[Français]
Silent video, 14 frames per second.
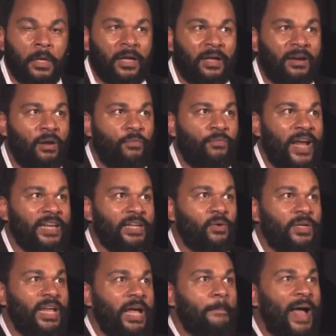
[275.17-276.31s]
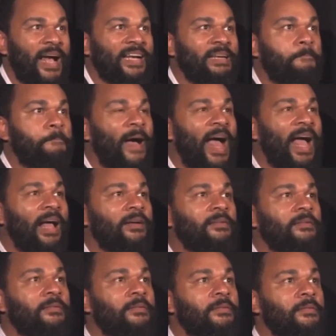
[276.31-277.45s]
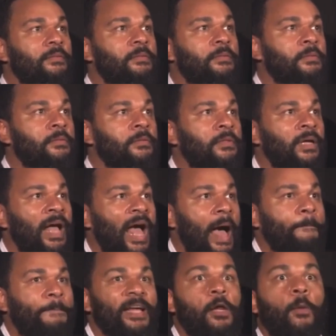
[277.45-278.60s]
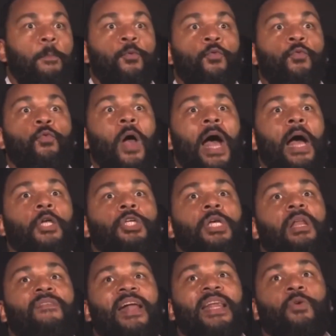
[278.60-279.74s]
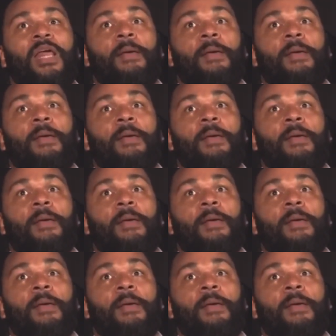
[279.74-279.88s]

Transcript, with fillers: Le vanilloderme Akipa a pris le pouvoir chez le vanilloderme